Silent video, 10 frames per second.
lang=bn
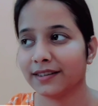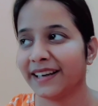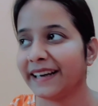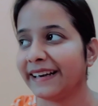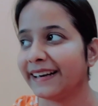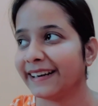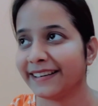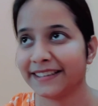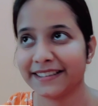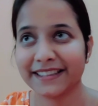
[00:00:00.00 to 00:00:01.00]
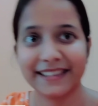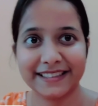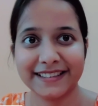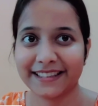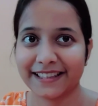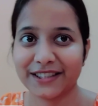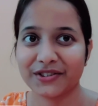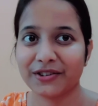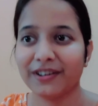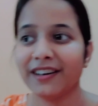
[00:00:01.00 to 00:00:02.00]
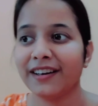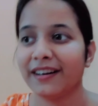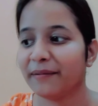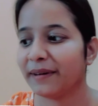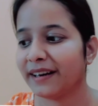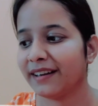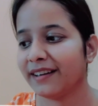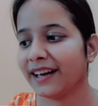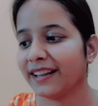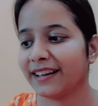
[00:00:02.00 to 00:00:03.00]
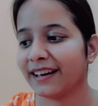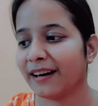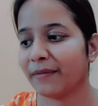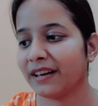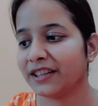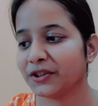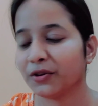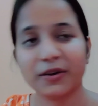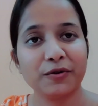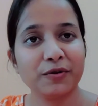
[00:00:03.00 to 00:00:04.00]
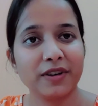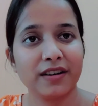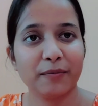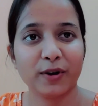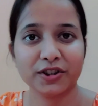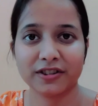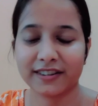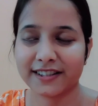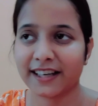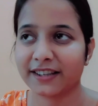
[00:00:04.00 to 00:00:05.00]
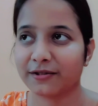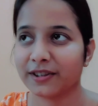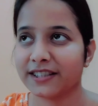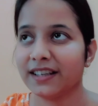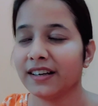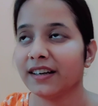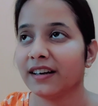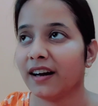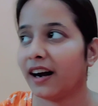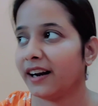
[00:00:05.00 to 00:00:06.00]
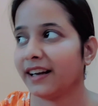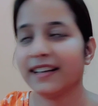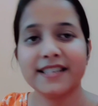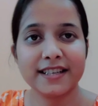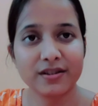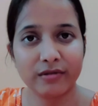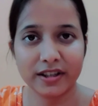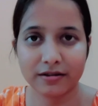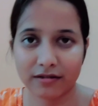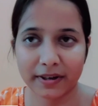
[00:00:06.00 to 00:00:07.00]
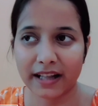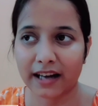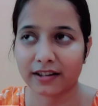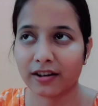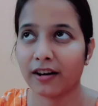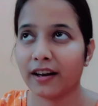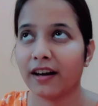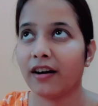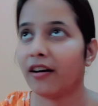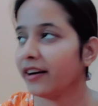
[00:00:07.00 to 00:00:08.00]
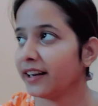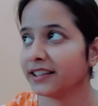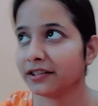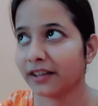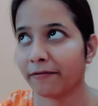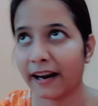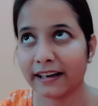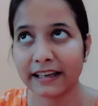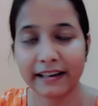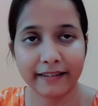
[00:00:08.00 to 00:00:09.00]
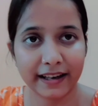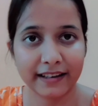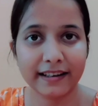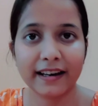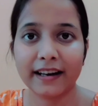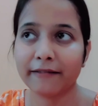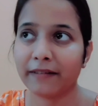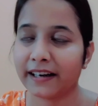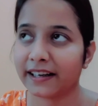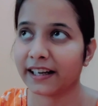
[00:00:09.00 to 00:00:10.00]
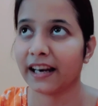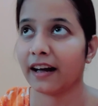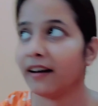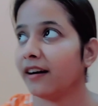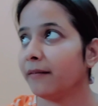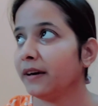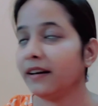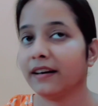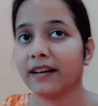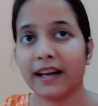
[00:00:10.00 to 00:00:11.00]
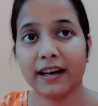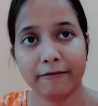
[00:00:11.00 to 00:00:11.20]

কেরিয়ারের ডিসিশন নিয়েছি সেটার জন্য মানে এখান থেকে আমি নিজেরও একটু পড়াশোনাটা স্টার্ট করেছি আর এখানে ছেলে স্কুলের জন্য আমাকে থাকতে হয় অনেকে জিনিস এই ফ্ল্যাটটা কি রেন্টের না ফ্ল্যাটটা কেনা আমার এটা কেনা